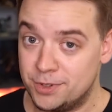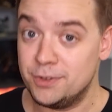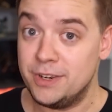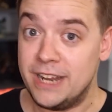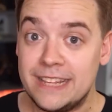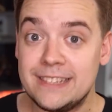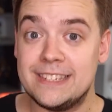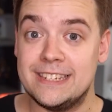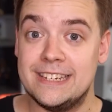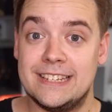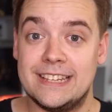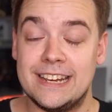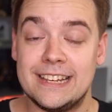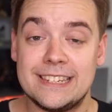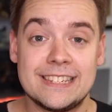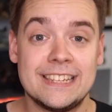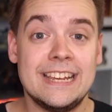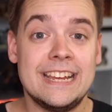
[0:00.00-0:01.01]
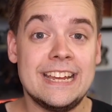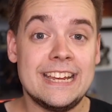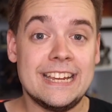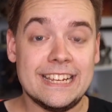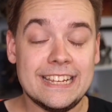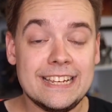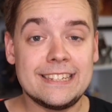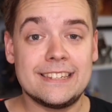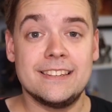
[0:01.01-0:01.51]
so nennt sich das,
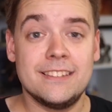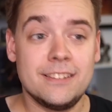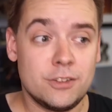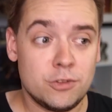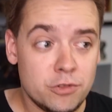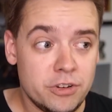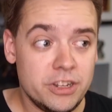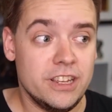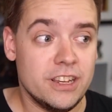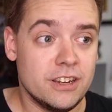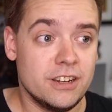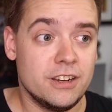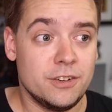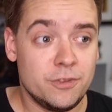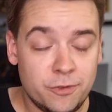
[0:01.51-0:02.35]
ist ein Turnier